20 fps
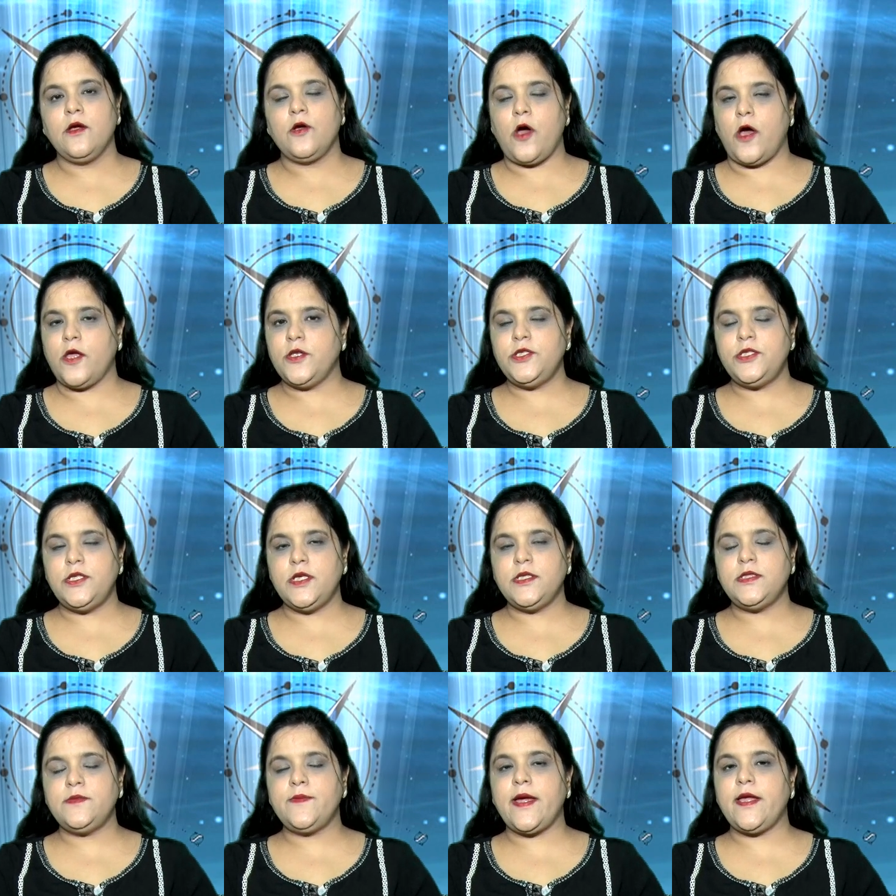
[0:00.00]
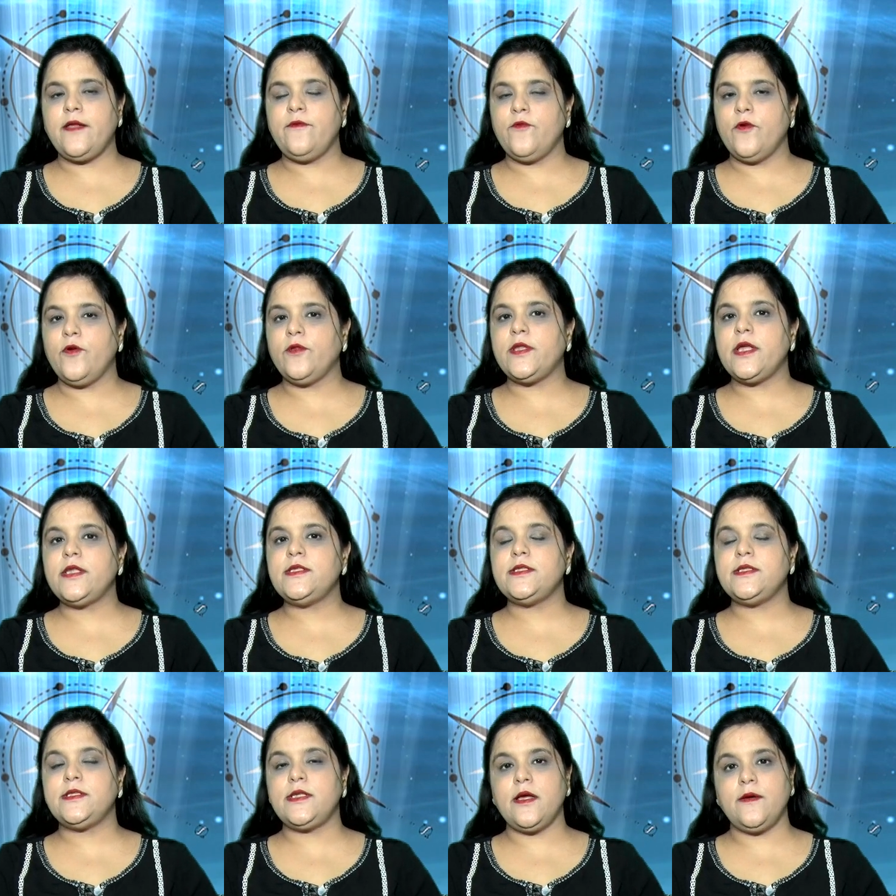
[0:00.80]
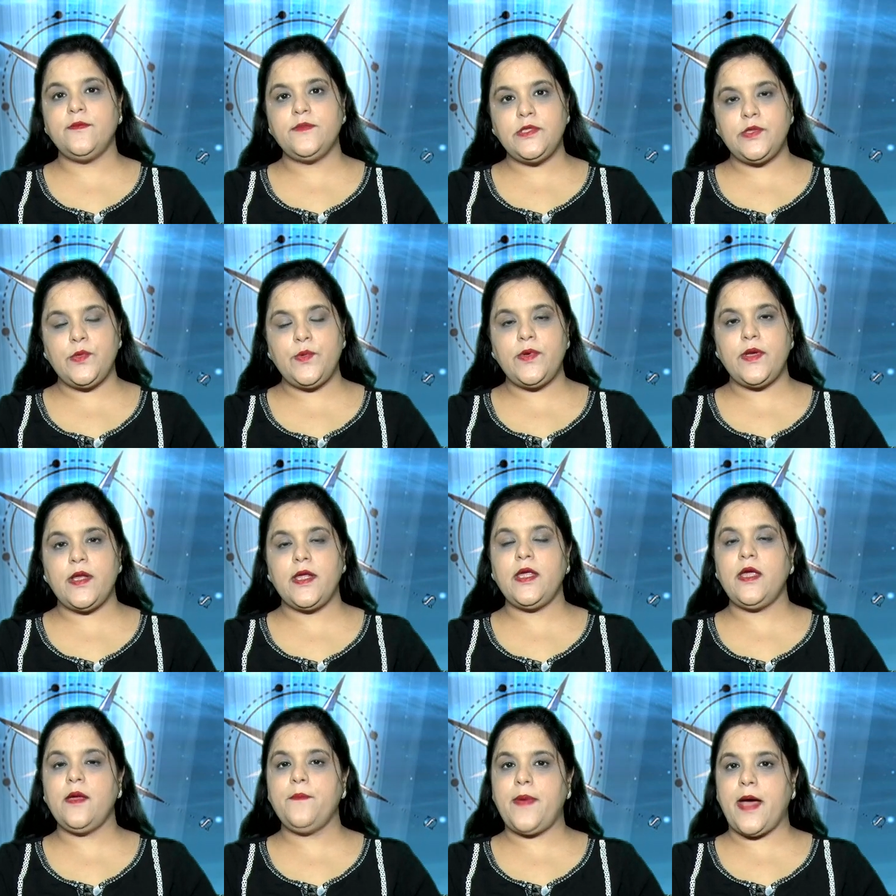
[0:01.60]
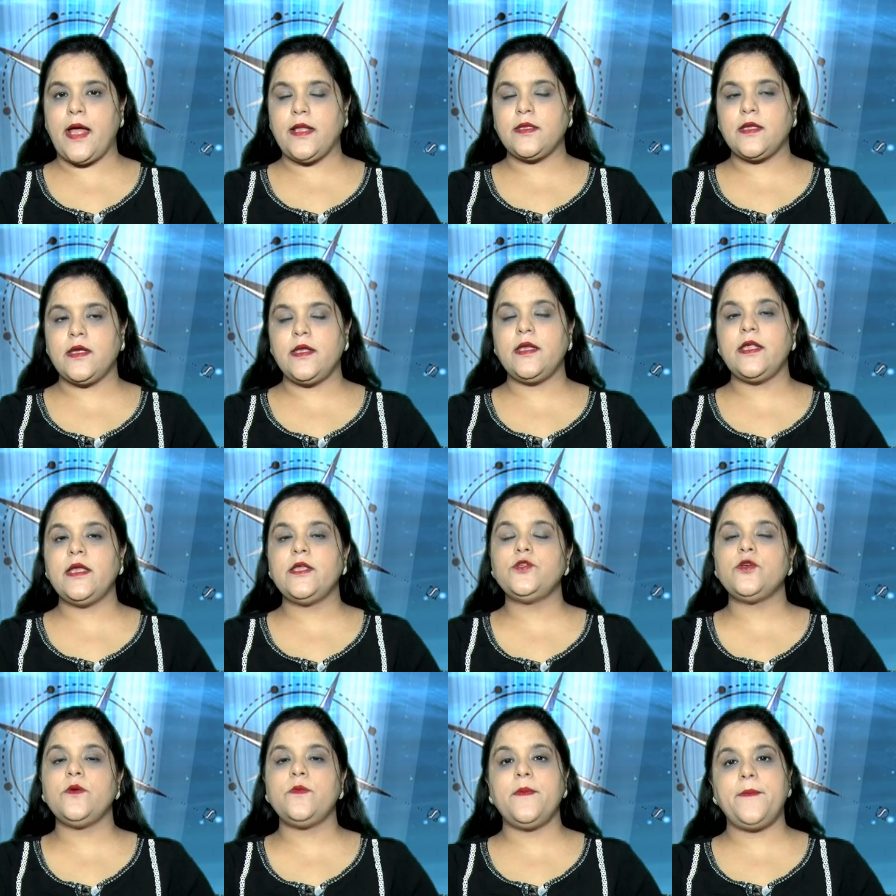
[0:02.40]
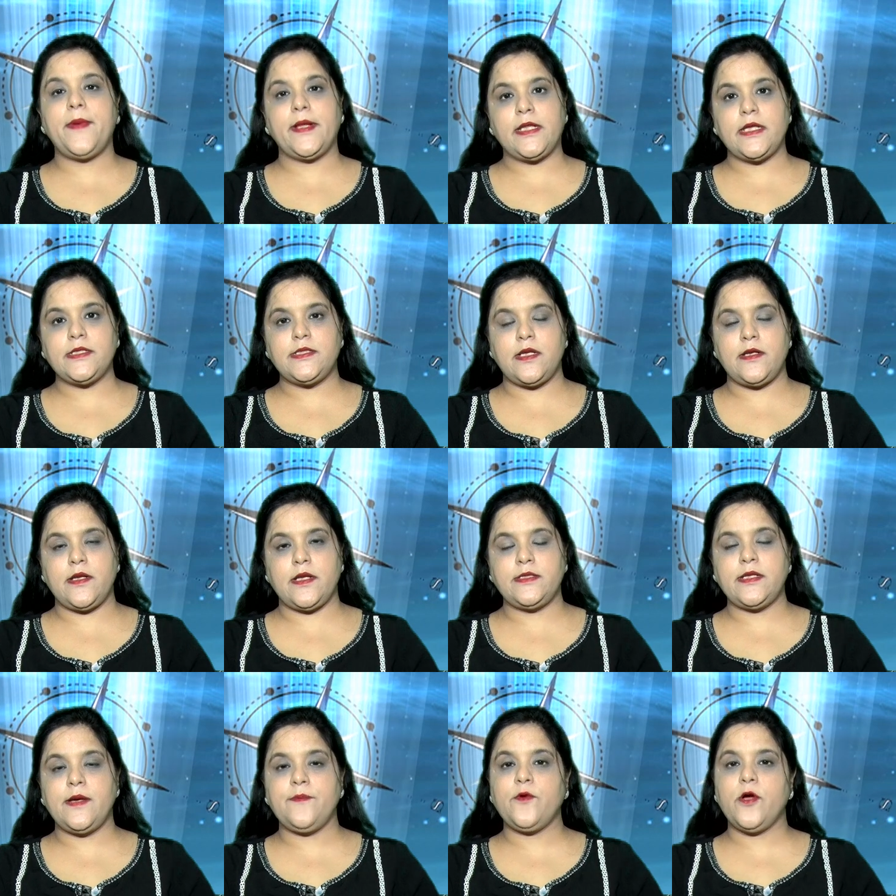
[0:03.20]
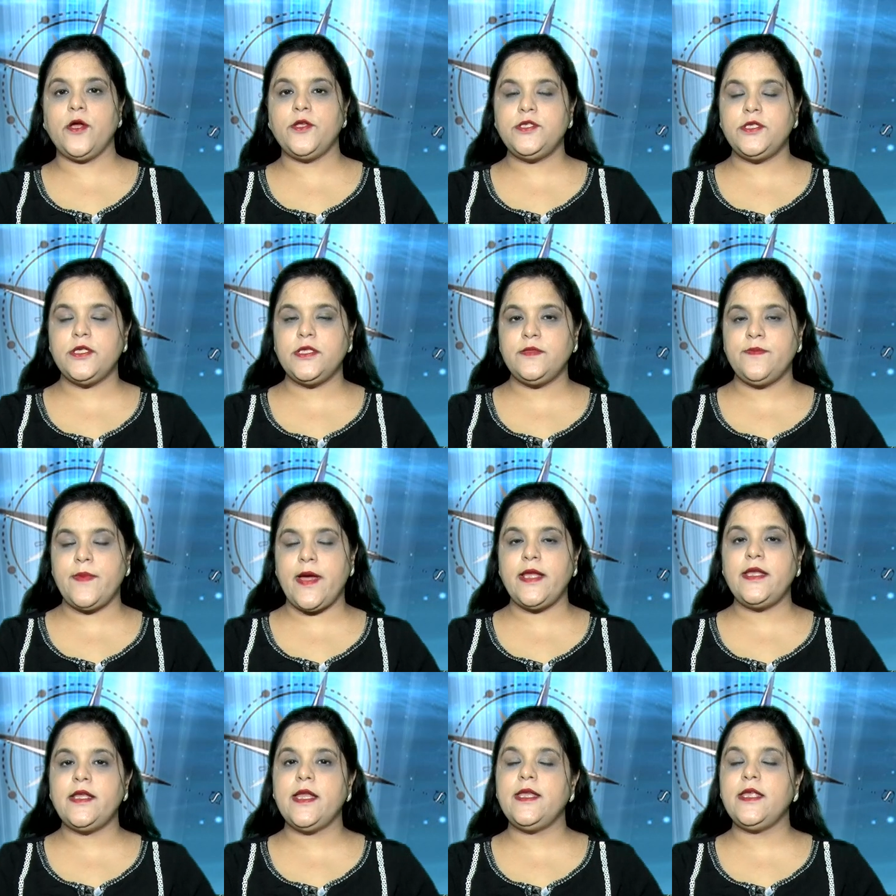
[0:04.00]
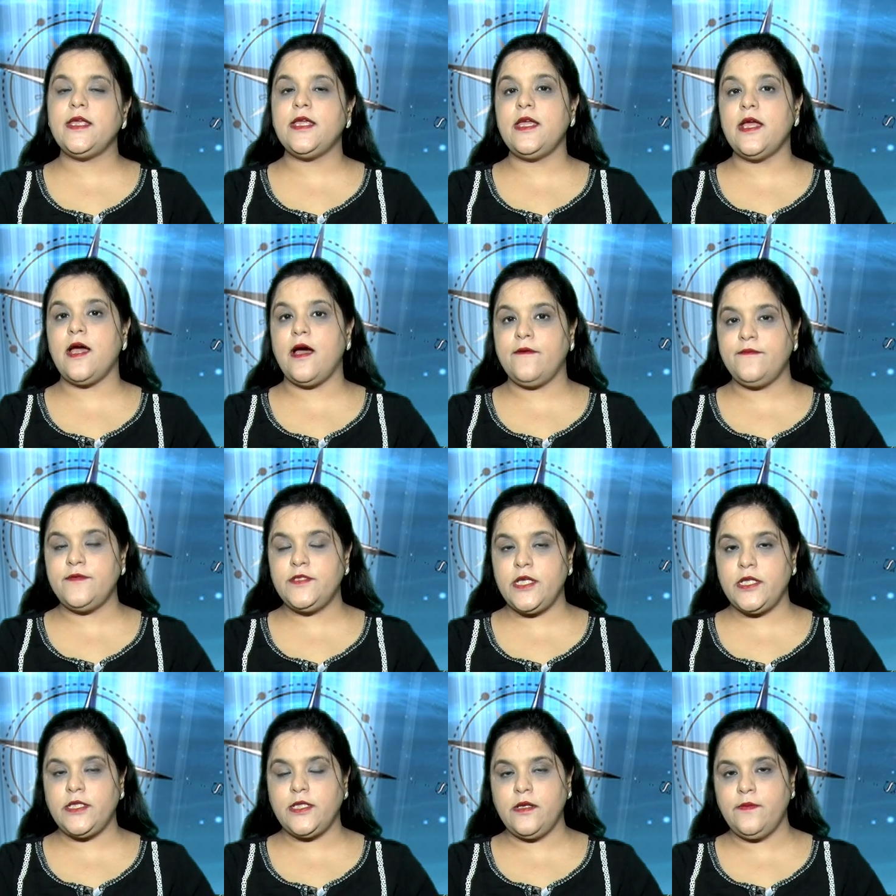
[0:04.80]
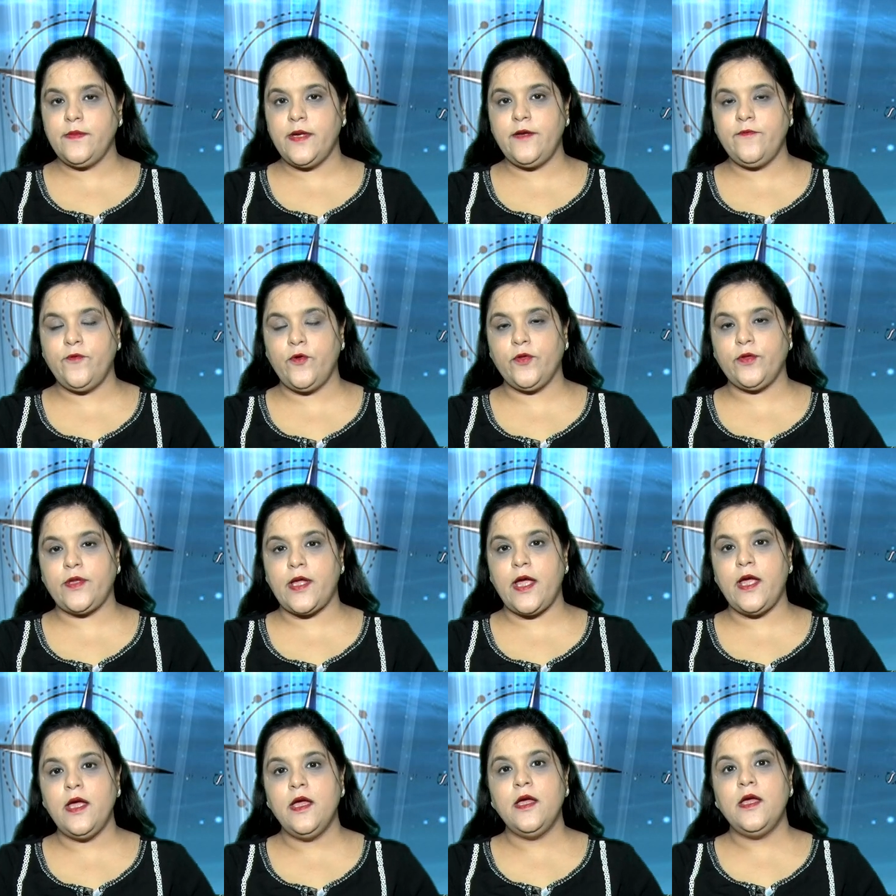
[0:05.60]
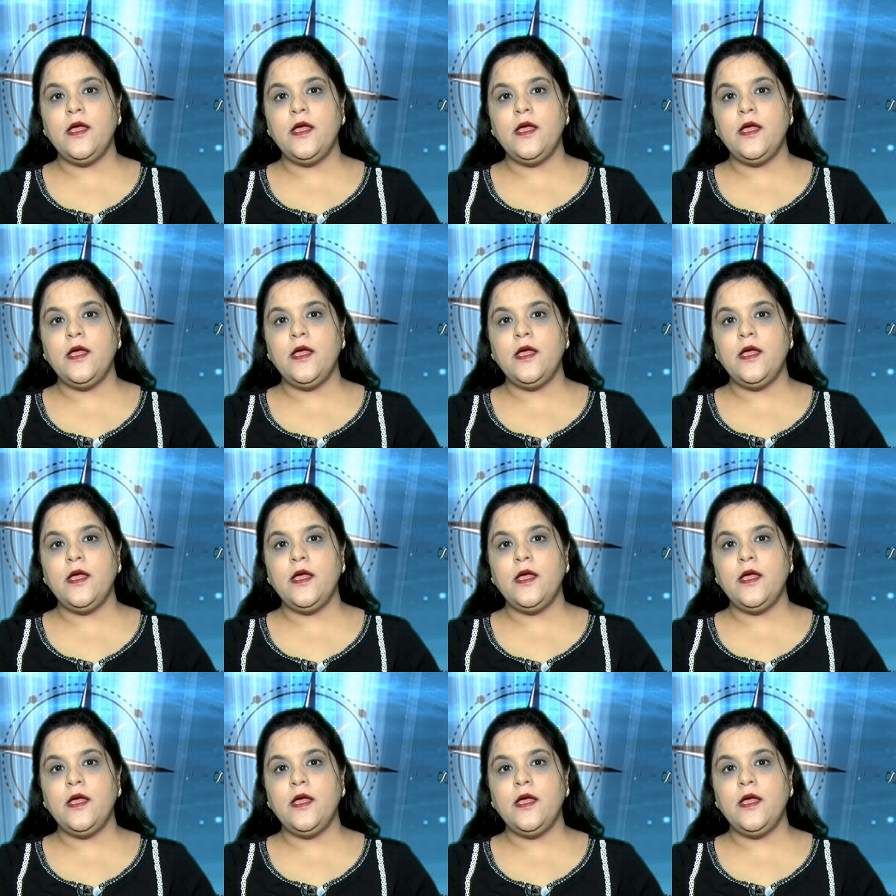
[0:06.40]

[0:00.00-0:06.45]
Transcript: कॉन्शियस माइंड वो होता है जिससे हम सुन रहे हैं बात कर रहे हैं जो हमें पता चल रहा है सबकॉन्शियस माइंड यानी कि अवचेतन मन वो होता है